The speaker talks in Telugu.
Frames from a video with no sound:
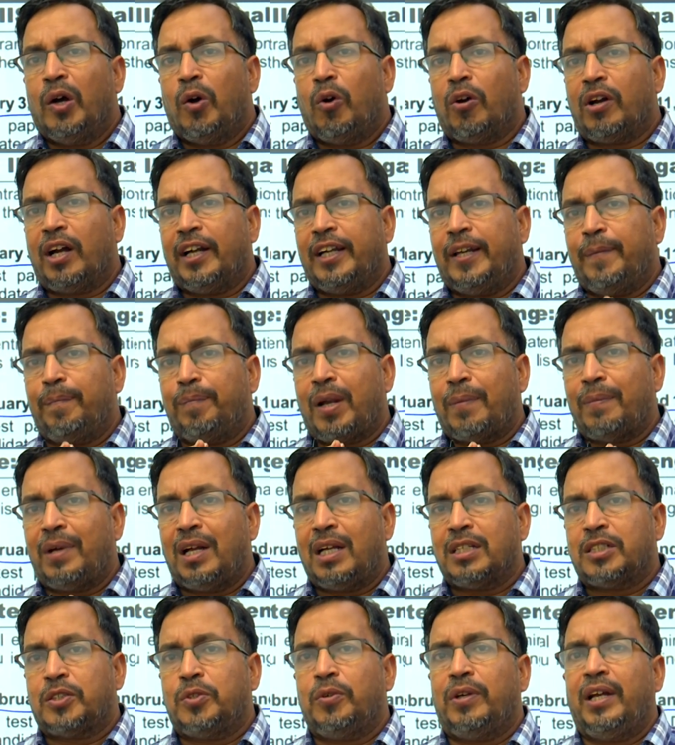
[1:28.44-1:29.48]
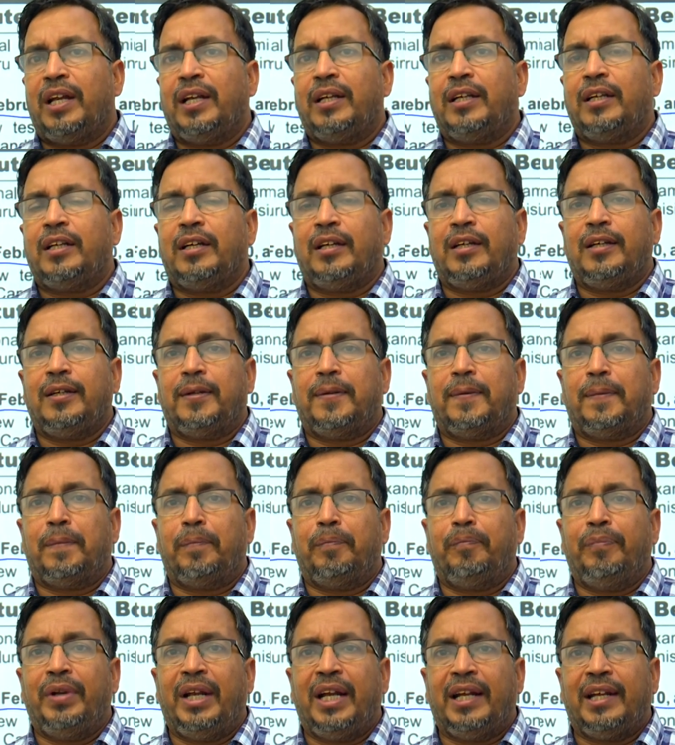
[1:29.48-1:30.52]
ఒక డిప్లొమా స్టూడెంట్
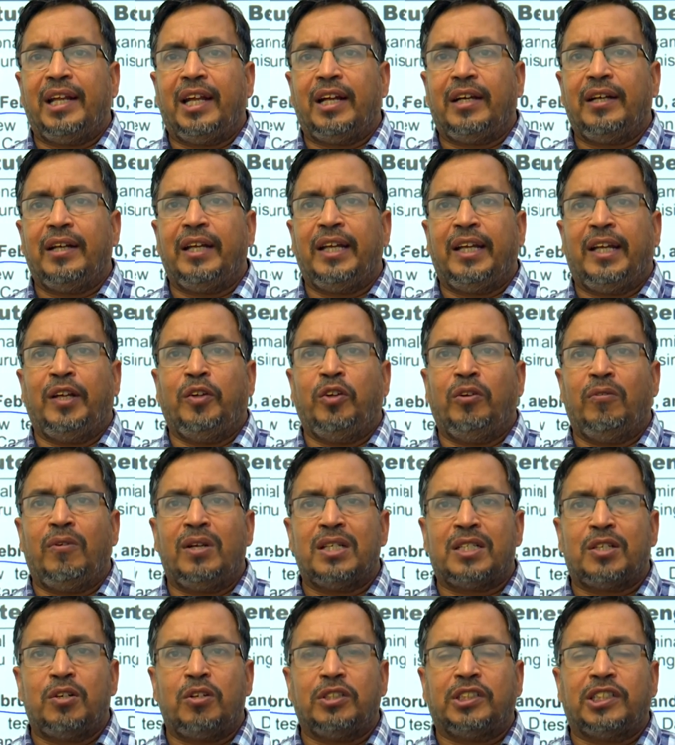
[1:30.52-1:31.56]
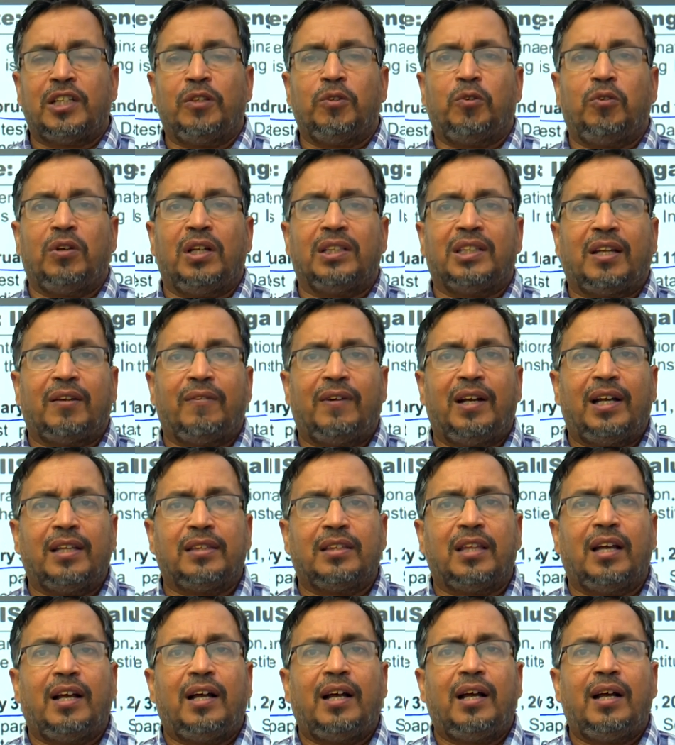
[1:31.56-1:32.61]
బీటెక్ని యూనివర్సిటీలో చదువుకున్న
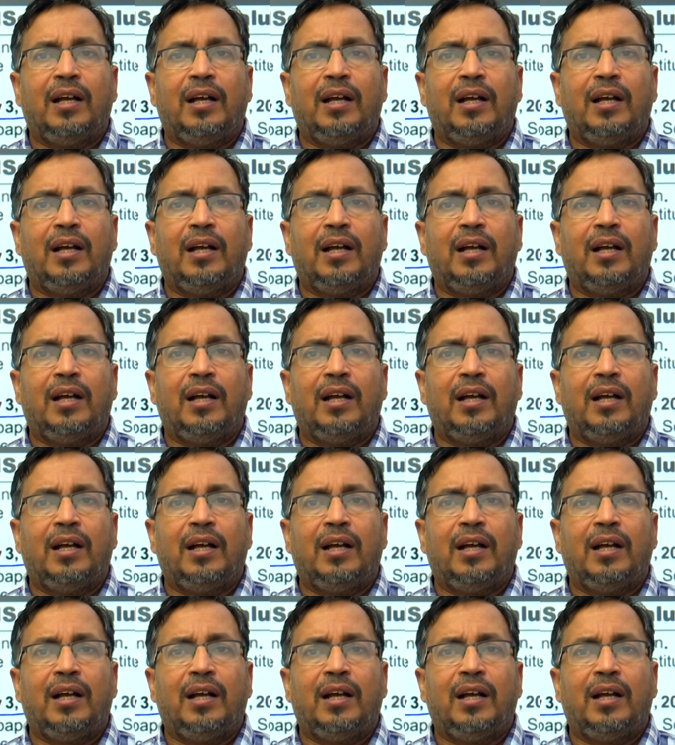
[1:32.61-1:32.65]
తర్వాత